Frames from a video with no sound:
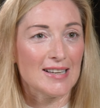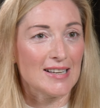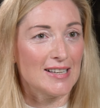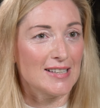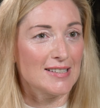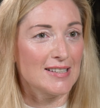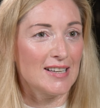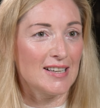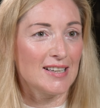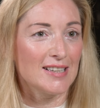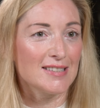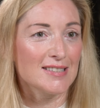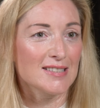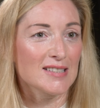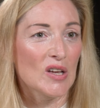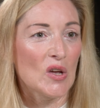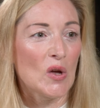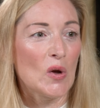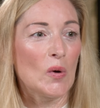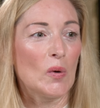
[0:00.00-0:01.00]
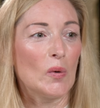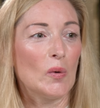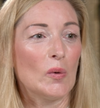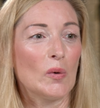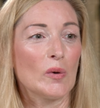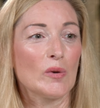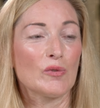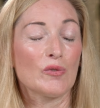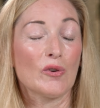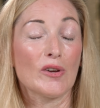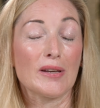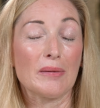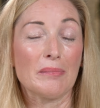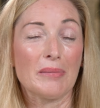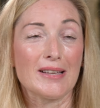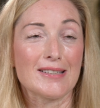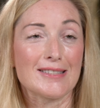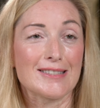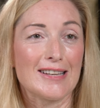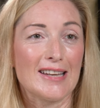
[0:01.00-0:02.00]
daran hat, und von den
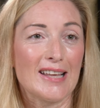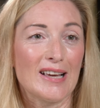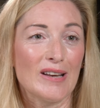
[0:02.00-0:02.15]
Besten